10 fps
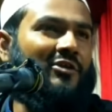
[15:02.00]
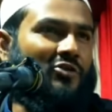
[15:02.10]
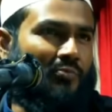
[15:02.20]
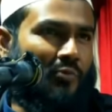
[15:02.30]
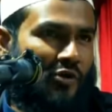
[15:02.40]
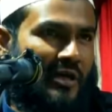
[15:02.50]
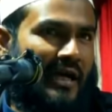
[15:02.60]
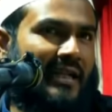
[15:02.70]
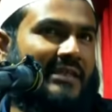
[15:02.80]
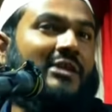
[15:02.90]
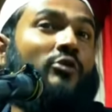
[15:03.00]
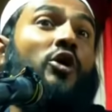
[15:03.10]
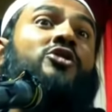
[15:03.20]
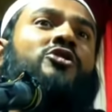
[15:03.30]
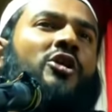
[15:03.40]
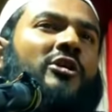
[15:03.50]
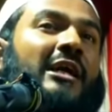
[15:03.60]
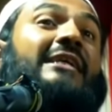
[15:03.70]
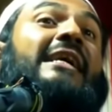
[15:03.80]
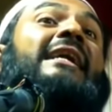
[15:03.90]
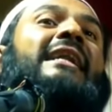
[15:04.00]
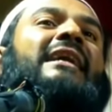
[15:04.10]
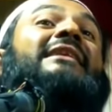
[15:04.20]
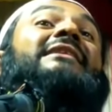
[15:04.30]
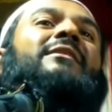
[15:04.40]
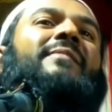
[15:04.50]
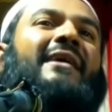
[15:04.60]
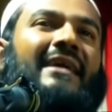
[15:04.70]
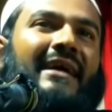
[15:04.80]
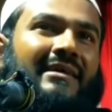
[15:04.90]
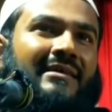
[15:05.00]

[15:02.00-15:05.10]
অত বোকা না সে অন্ধ না কানা দেখতে পায় না